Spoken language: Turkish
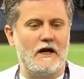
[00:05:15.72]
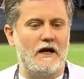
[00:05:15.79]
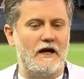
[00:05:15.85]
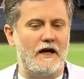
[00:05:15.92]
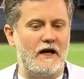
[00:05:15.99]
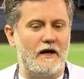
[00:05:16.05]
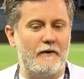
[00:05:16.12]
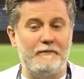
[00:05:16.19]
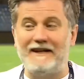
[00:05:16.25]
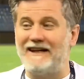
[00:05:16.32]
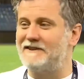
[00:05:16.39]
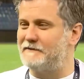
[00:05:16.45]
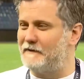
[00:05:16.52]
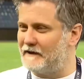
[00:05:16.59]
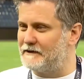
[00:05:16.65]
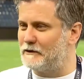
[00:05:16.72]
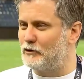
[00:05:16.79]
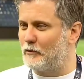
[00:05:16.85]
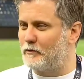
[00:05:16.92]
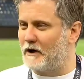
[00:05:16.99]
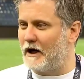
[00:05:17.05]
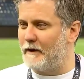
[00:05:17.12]
Ee, biraz fazla
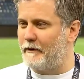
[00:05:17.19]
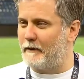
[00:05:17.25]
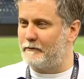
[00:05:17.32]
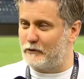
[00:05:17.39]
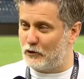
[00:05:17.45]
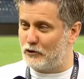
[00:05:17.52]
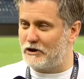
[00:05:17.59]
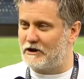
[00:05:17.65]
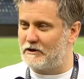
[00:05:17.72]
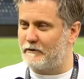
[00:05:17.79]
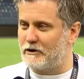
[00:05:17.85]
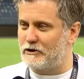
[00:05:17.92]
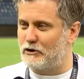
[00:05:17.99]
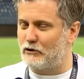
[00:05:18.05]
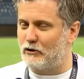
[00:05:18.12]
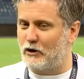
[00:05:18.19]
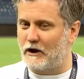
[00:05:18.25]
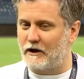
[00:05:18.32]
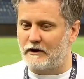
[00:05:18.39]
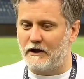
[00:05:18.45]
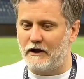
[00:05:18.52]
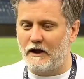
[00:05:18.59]
top kaybı yaptı önceki maçlara
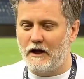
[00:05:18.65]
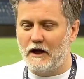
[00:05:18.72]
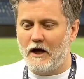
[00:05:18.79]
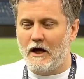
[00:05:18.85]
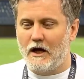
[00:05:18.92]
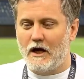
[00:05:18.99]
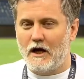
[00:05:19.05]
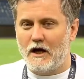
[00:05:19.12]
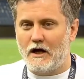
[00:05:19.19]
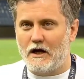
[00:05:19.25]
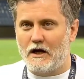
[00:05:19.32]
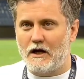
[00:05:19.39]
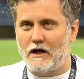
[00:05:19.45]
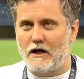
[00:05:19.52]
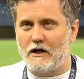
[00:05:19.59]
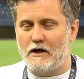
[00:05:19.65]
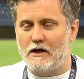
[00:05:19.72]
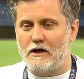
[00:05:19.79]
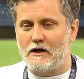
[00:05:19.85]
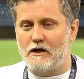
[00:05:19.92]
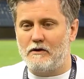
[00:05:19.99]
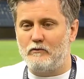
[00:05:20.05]
oranla. Ee,
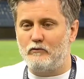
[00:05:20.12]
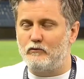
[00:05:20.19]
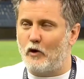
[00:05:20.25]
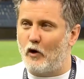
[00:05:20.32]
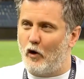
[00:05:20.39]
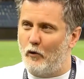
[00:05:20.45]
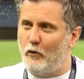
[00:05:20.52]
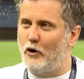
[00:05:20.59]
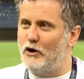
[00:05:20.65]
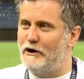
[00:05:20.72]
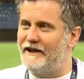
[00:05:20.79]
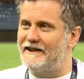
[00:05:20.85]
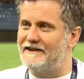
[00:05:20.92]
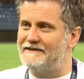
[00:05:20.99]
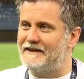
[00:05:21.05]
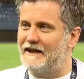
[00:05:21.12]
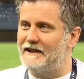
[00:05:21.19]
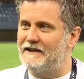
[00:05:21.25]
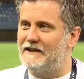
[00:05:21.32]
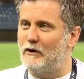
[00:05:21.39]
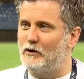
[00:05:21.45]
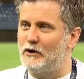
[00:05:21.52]
o bölgenin
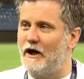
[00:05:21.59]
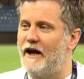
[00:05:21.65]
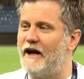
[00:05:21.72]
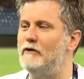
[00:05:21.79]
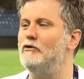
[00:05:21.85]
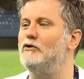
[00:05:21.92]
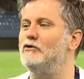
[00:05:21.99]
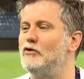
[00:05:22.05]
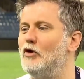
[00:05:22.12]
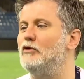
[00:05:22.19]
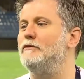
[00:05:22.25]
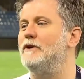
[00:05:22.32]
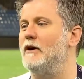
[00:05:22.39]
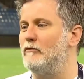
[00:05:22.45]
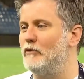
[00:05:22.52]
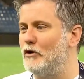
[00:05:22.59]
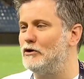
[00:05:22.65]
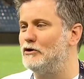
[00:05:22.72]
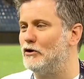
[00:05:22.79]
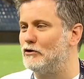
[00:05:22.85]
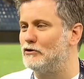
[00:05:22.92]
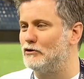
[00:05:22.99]
sanki ona en uygun olmayan
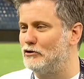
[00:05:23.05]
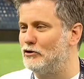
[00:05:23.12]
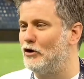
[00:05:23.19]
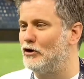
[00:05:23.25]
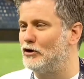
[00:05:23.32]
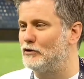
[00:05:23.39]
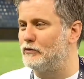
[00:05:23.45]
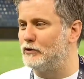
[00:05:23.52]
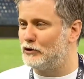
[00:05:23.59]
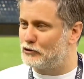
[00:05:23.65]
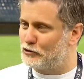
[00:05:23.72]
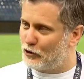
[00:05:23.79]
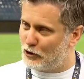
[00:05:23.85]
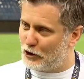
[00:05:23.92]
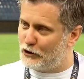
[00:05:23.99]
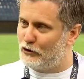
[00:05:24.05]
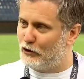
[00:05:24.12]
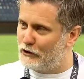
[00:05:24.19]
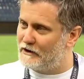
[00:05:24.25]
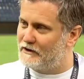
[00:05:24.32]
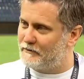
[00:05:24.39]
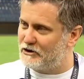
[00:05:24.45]
bölge olduğunu gördük bugün. Sol önde
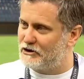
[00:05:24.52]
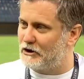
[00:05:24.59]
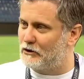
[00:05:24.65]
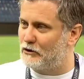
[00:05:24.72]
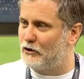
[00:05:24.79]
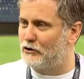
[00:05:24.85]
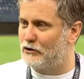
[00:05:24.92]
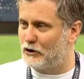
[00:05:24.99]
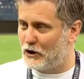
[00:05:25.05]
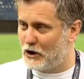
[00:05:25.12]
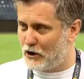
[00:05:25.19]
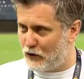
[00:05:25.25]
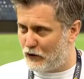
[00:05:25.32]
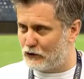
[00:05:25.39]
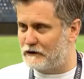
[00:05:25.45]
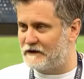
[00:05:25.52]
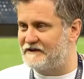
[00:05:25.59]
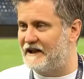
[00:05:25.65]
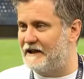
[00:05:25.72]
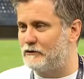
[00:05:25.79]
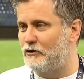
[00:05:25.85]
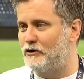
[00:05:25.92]
oynadı başarılı oldu. Orta
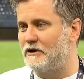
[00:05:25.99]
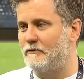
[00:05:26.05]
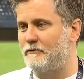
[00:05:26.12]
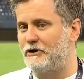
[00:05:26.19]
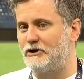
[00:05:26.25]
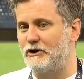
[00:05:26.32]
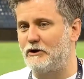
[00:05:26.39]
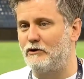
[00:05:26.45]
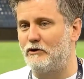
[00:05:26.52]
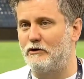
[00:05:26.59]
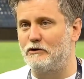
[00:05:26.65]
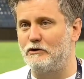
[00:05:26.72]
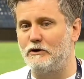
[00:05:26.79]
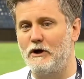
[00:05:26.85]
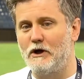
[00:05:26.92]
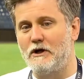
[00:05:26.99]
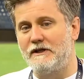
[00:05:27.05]
sahada oynadı başarılı oldu.